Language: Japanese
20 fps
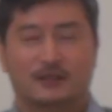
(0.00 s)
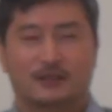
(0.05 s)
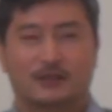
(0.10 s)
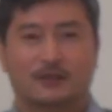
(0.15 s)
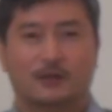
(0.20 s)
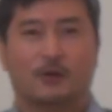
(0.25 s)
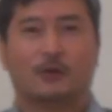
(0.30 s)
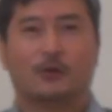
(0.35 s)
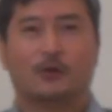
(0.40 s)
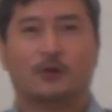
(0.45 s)

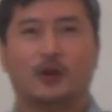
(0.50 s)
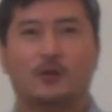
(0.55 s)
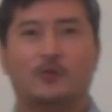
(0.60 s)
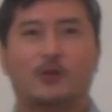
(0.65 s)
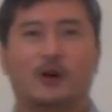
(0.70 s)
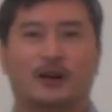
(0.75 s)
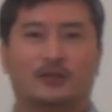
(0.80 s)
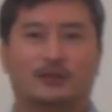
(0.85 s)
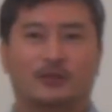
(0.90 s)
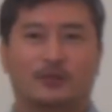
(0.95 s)
ここで
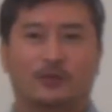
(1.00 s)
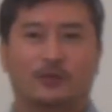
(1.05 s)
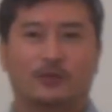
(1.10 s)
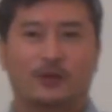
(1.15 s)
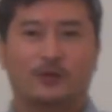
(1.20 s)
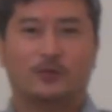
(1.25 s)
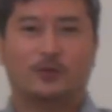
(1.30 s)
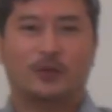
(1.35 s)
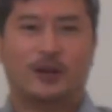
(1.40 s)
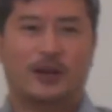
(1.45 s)
もあそこ
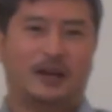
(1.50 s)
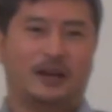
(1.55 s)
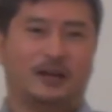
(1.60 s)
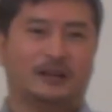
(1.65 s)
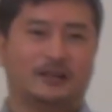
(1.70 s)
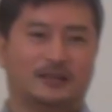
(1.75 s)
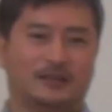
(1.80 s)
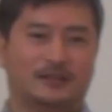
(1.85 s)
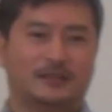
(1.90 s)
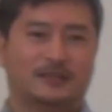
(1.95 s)
でもない
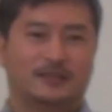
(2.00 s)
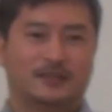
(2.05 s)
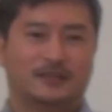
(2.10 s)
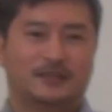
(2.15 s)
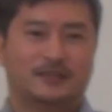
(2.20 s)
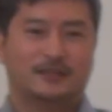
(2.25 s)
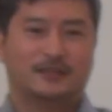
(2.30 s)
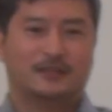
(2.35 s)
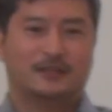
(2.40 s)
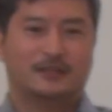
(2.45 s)

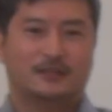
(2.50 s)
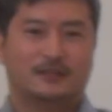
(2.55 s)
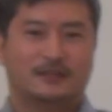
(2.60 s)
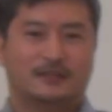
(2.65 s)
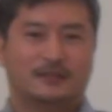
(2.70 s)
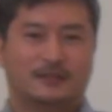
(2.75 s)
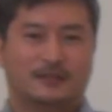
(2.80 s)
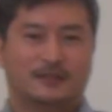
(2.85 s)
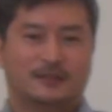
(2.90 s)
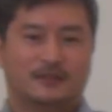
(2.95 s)

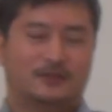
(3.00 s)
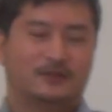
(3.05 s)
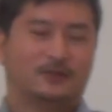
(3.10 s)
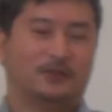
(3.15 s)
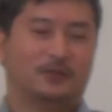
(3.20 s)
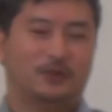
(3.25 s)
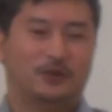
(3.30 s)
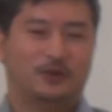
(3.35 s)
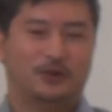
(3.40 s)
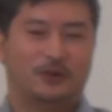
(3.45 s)

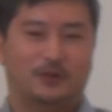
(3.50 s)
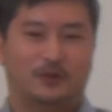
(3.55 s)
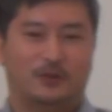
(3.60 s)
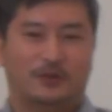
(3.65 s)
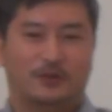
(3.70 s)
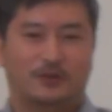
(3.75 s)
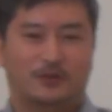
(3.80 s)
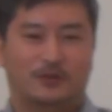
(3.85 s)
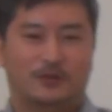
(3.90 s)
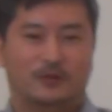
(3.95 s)
その
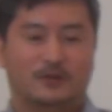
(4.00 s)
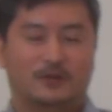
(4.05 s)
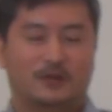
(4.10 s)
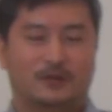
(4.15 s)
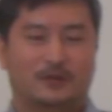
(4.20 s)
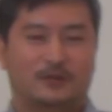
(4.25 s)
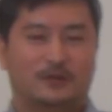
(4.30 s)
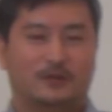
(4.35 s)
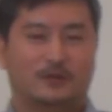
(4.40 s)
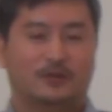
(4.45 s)

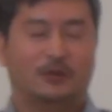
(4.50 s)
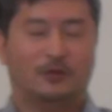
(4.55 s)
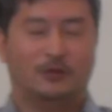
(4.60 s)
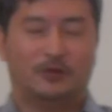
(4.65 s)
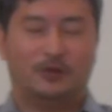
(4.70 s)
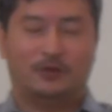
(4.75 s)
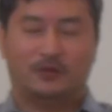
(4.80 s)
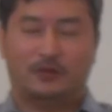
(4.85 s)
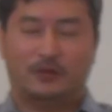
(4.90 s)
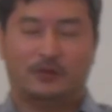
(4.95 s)

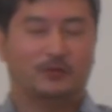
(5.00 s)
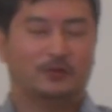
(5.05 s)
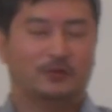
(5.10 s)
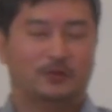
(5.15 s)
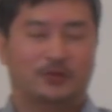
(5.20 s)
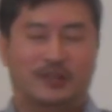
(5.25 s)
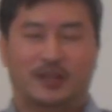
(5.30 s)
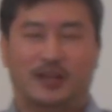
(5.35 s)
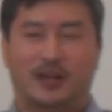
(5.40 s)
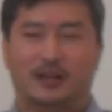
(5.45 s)
本当にそう
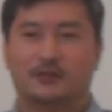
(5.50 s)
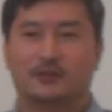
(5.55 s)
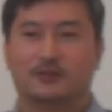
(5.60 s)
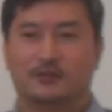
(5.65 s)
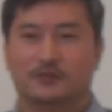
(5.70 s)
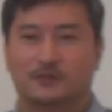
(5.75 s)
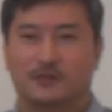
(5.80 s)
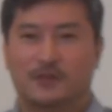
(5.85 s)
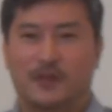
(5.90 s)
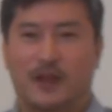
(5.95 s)
いう日が来
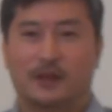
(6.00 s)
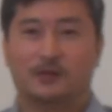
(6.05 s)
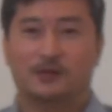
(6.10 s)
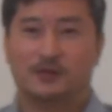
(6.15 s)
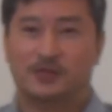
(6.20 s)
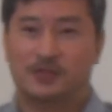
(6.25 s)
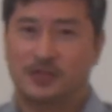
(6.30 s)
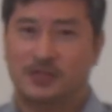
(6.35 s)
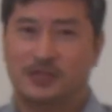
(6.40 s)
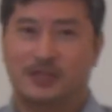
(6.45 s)
るあの
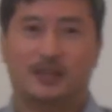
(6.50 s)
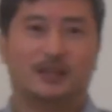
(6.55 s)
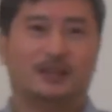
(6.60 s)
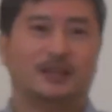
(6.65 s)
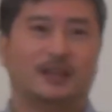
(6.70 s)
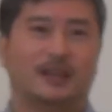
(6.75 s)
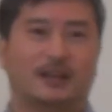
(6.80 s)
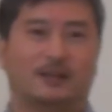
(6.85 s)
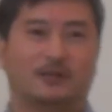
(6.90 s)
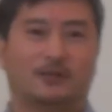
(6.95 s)
神
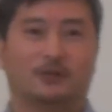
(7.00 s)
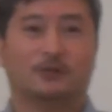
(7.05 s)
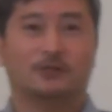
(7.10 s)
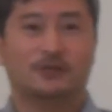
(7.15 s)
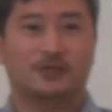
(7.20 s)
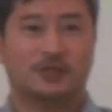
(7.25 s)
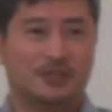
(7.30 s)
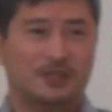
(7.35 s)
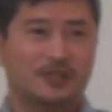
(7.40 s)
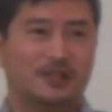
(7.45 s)
殿でこ
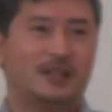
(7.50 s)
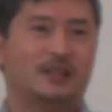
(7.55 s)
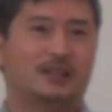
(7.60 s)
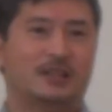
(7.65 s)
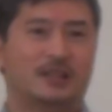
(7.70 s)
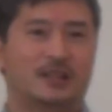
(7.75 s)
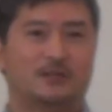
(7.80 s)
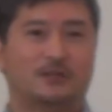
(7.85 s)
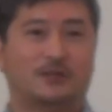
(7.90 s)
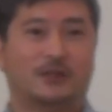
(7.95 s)
の神
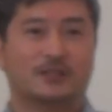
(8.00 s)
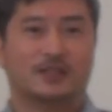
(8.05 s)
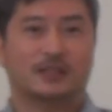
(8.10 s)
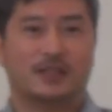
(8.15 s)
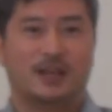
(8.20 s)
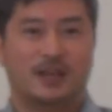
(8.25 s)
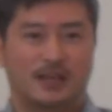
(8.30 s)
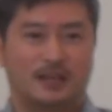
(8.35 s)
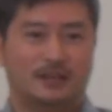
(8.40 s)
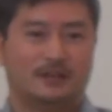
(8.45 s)
殿でとかじゃ
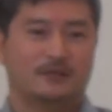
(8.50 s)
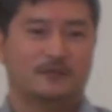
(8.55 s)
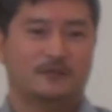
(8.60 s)
ない